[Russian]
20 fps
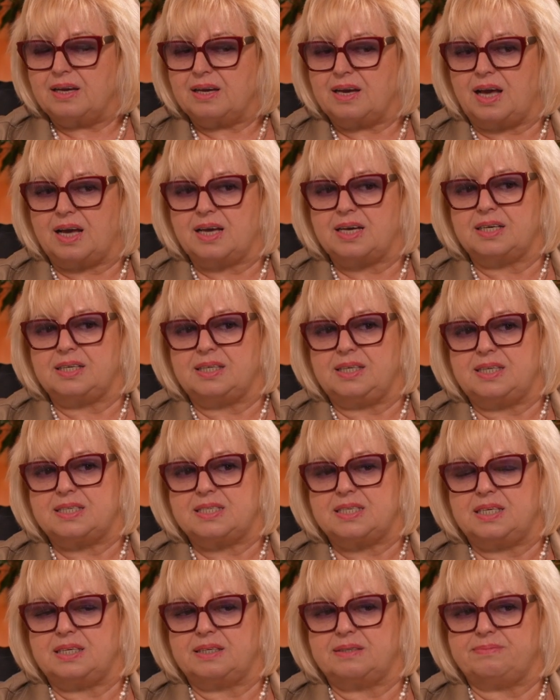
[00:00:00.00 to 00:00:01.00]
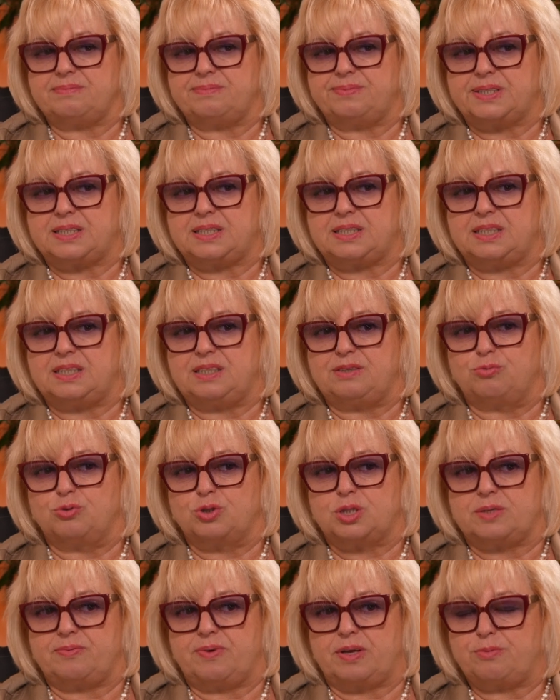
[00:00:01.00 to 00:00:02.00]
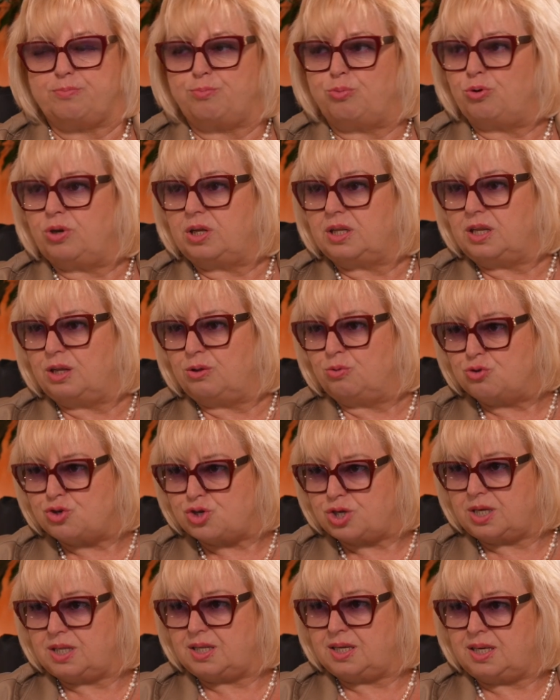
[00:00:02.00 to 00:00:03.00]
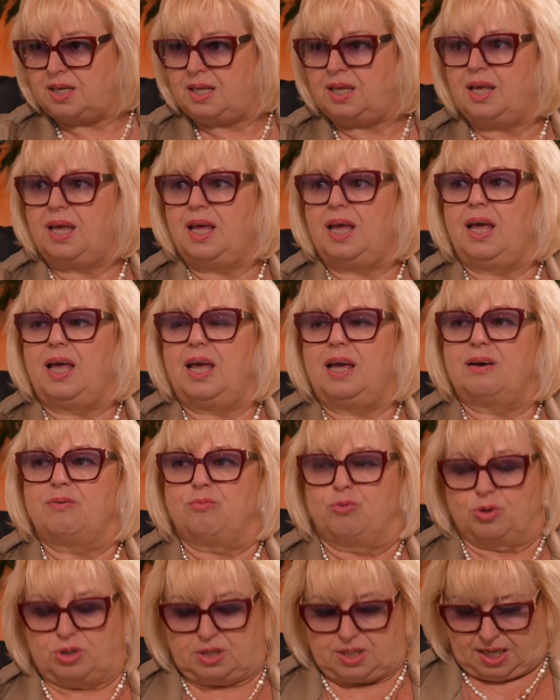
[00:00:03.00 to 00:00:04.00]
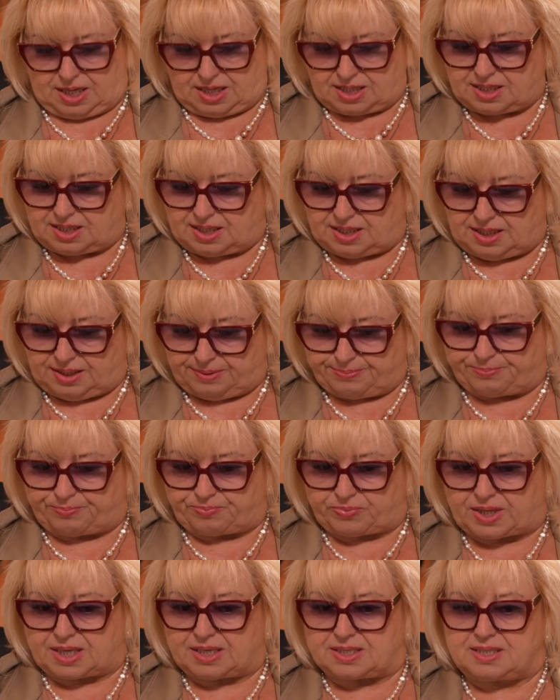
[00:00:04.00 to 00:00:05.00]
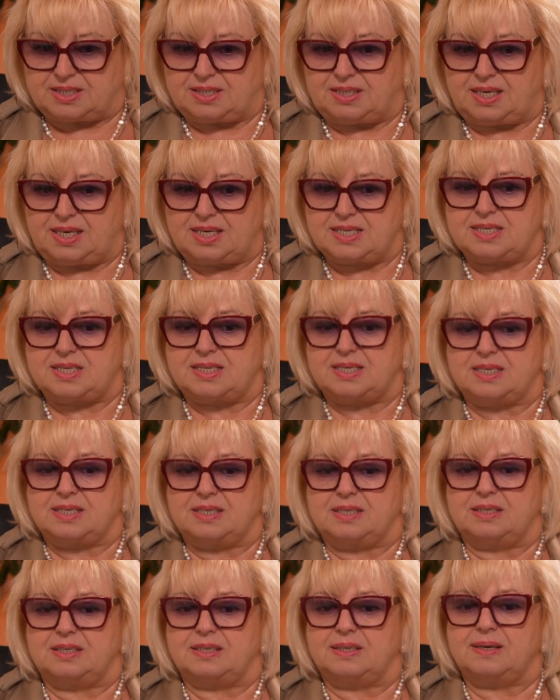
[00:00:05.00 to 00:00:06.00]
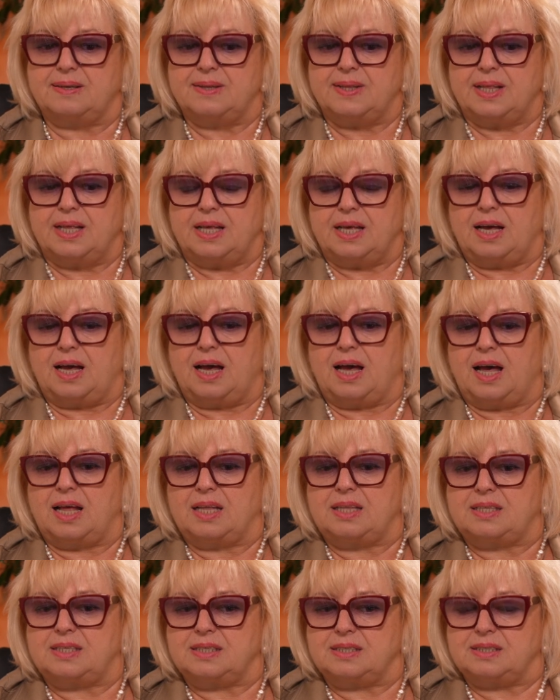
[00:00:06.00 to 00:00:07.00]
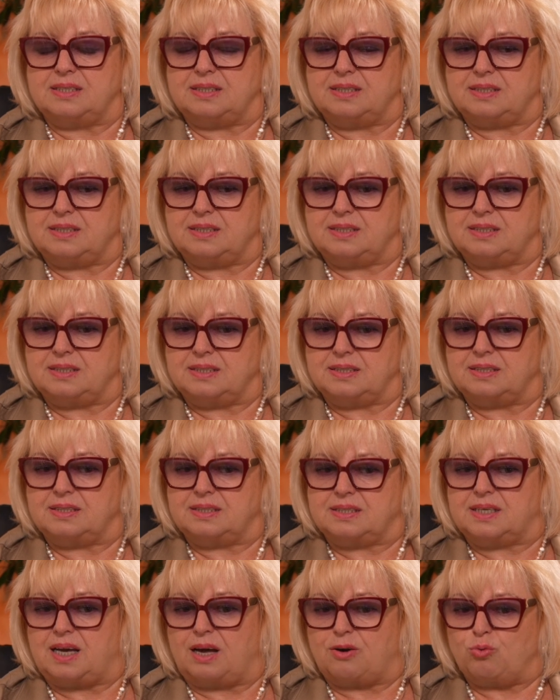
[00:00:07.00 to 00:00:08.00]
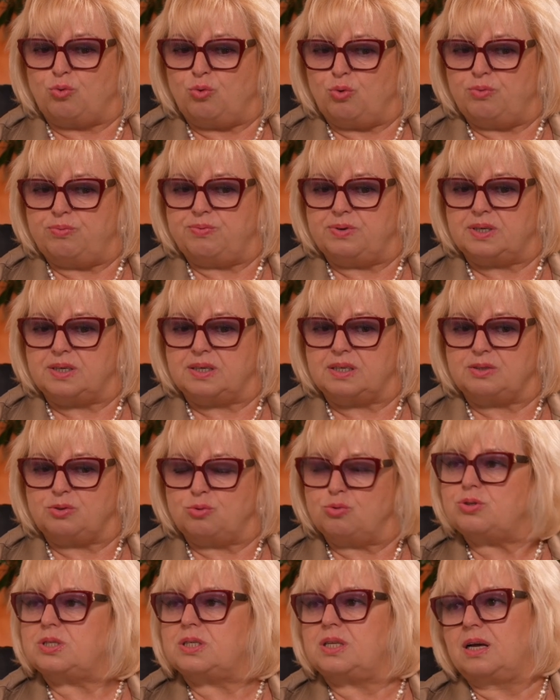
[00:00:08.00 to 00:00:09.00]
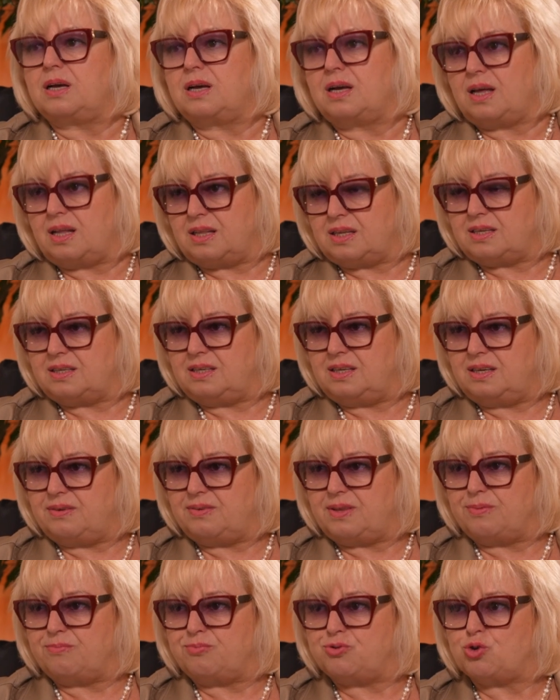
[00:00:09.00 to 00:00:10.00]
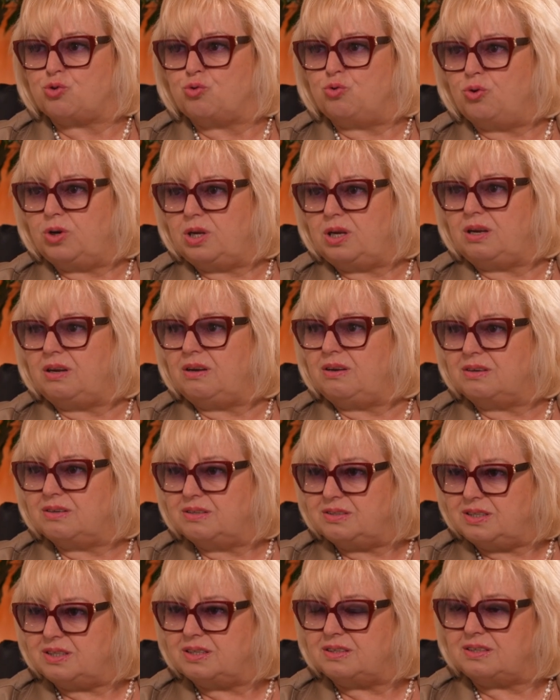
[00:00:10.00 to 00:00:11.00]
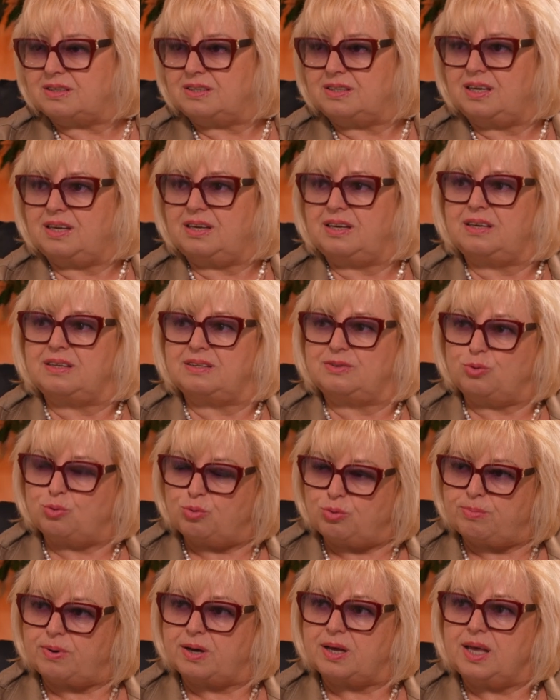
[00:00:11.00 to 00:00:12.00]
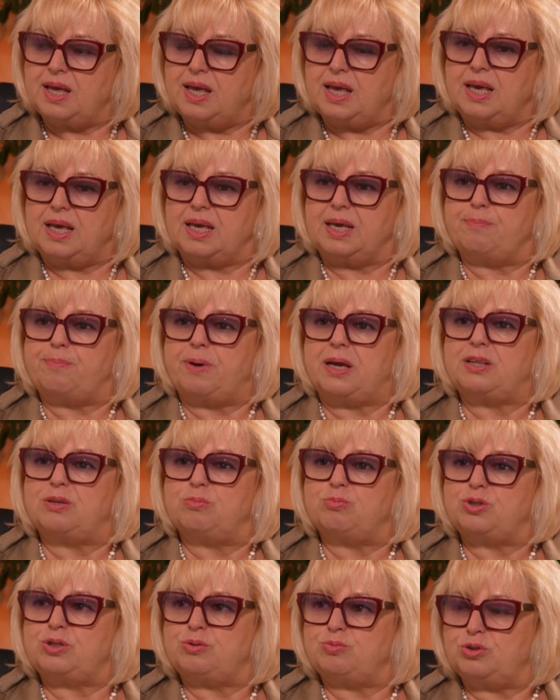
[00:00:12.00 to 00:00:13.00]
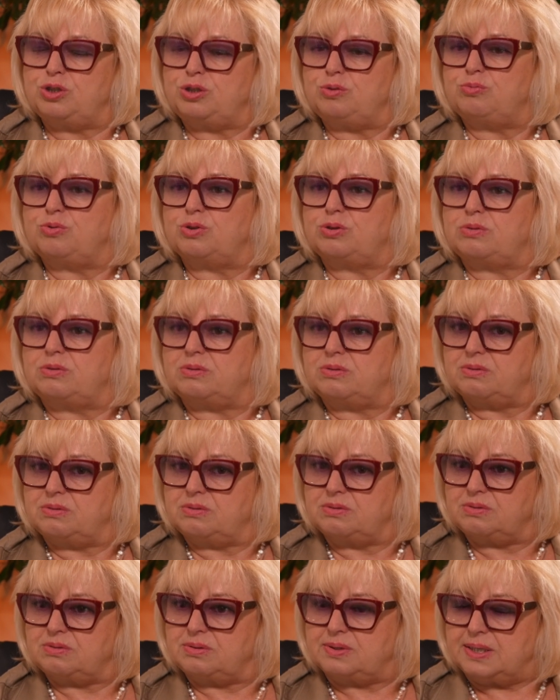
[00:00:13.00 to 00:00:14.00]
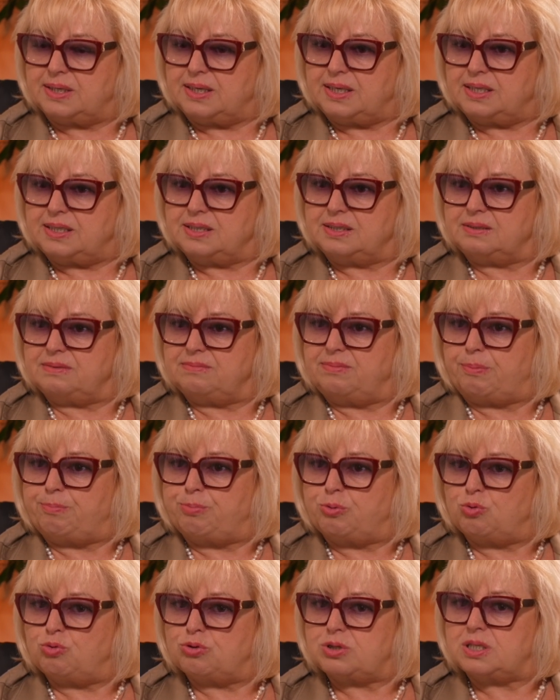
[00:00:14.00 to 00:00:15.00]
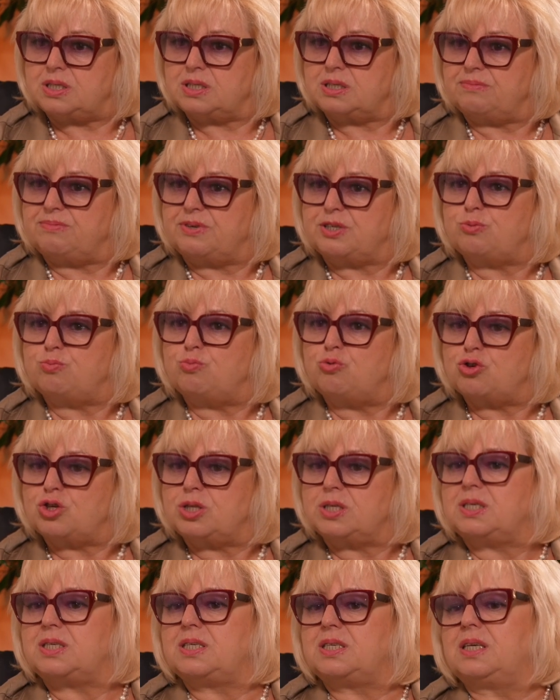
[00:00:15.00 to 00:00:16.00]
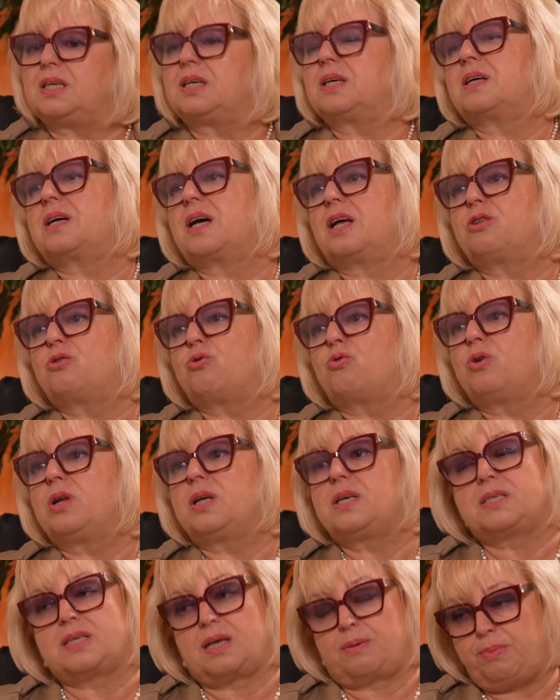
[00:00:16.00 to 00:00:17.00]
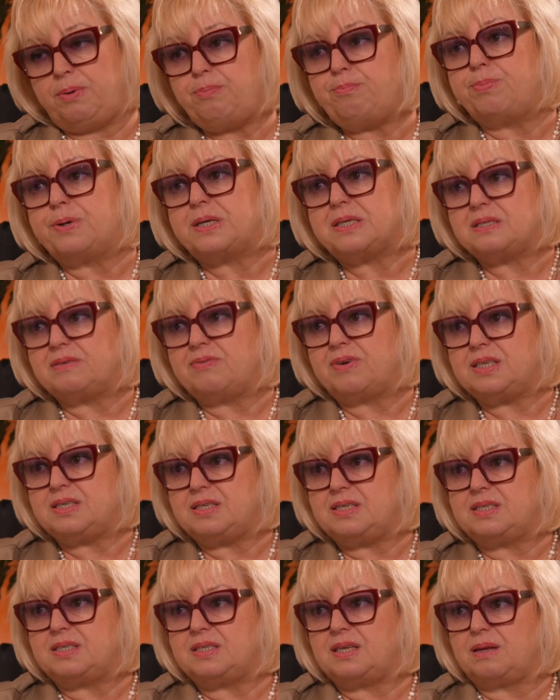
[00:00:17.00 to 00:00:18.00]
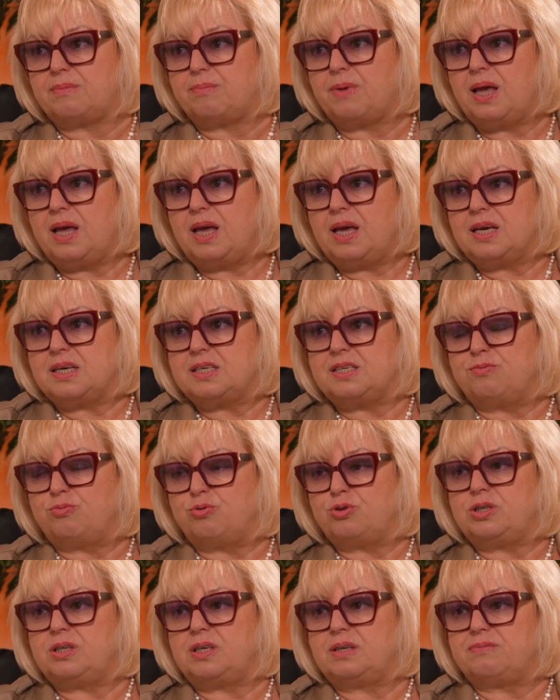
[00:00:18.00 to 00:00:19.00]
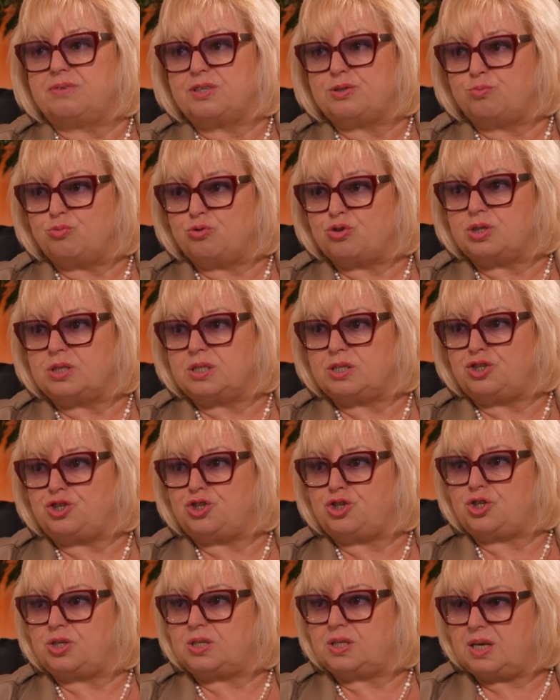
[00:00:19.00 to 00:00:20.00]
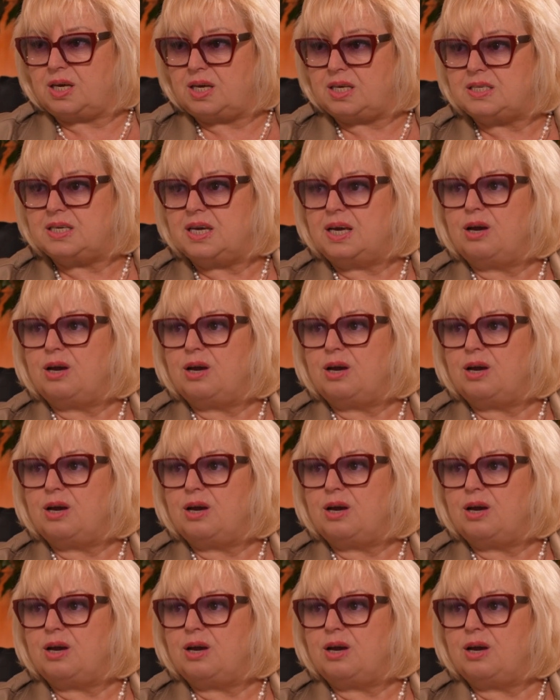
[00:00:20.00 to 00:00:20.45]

как если в растеневодстве от поля до ложки, да, вот так и здесь э, от э, коровы до стакана, да, там в школе или где-то, да, или дома. И поэтому сегодня вот э, э вопрос возможности контроля и самим производителям. Сегодня возможность считать,